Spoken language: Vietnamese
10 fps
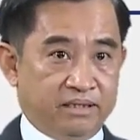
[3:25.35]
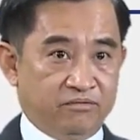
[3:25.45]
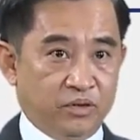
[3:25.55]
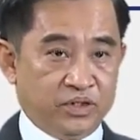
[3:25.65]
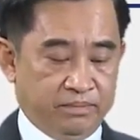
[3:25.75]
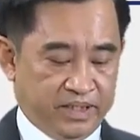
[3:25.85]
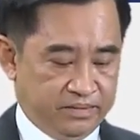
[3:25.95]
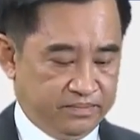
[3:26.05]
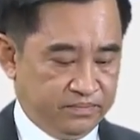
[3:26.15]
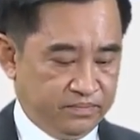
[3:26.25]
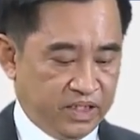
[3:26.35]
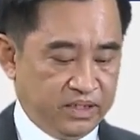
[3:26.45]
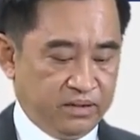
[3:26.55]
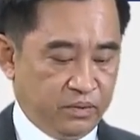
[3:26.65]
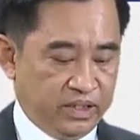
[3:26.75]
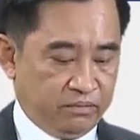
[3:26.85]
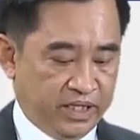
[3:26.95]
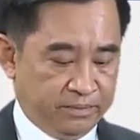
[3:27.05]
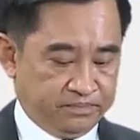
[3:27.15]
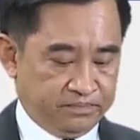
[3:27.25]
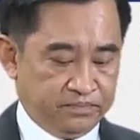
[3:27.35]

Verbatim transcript: Thành phố Hồ Chí Minh. Kính thưa quý đồng nghiệp,